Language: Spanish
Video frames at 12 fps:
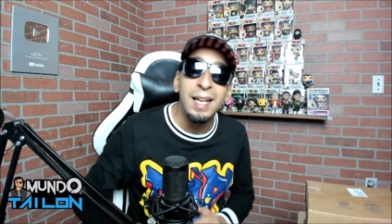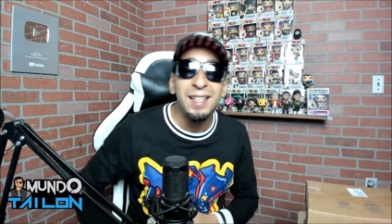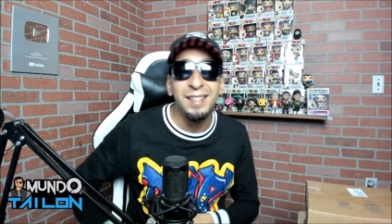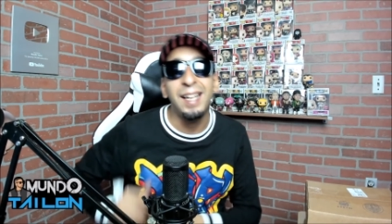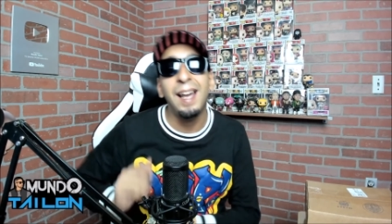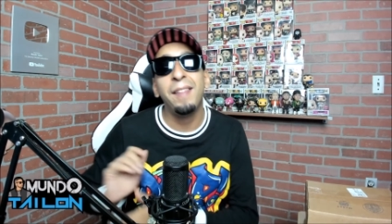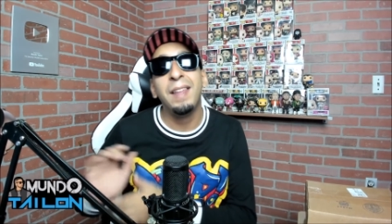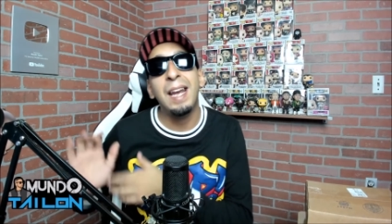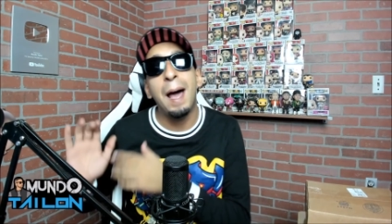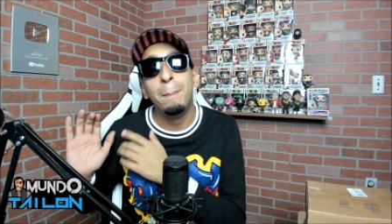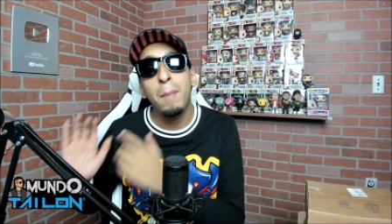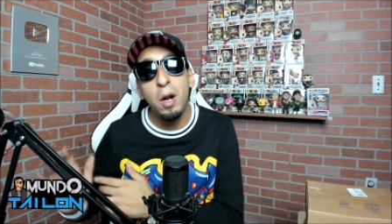sea de
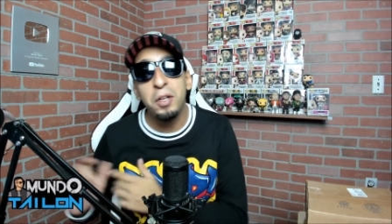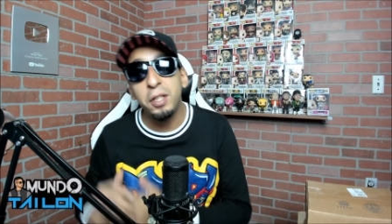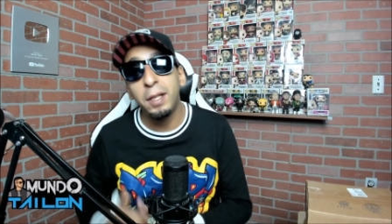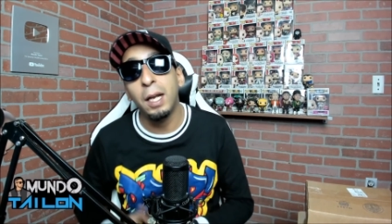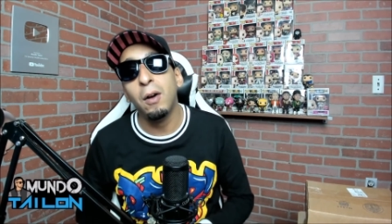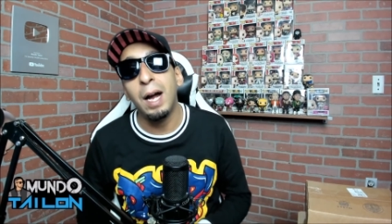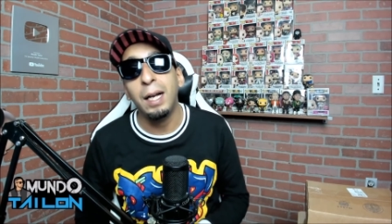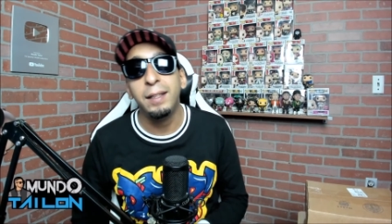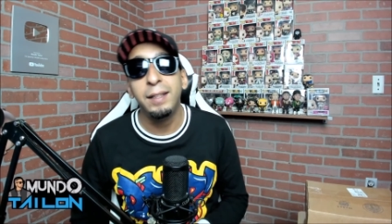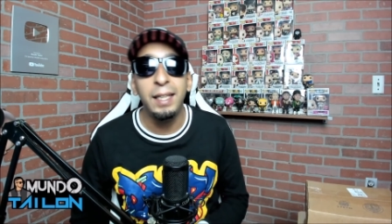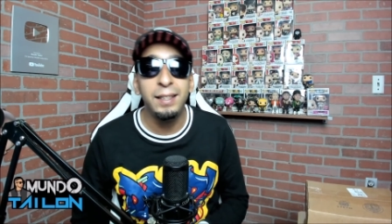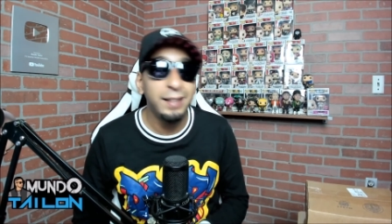la merch de los
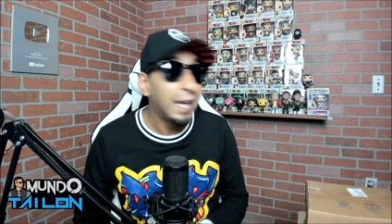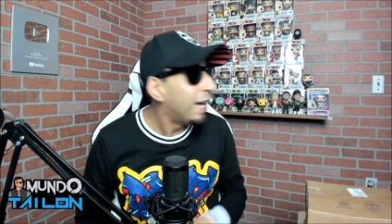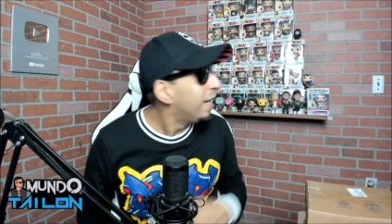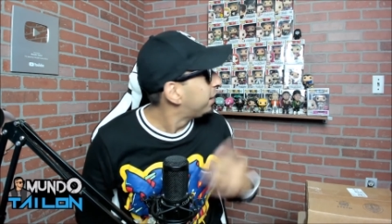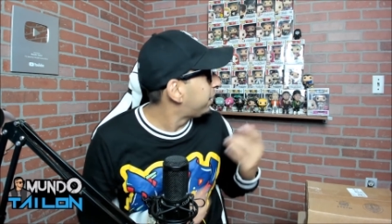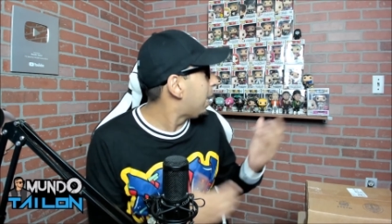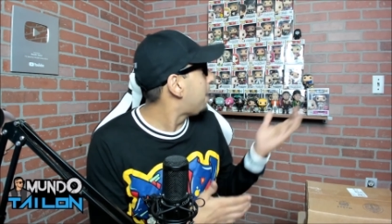artistas, sea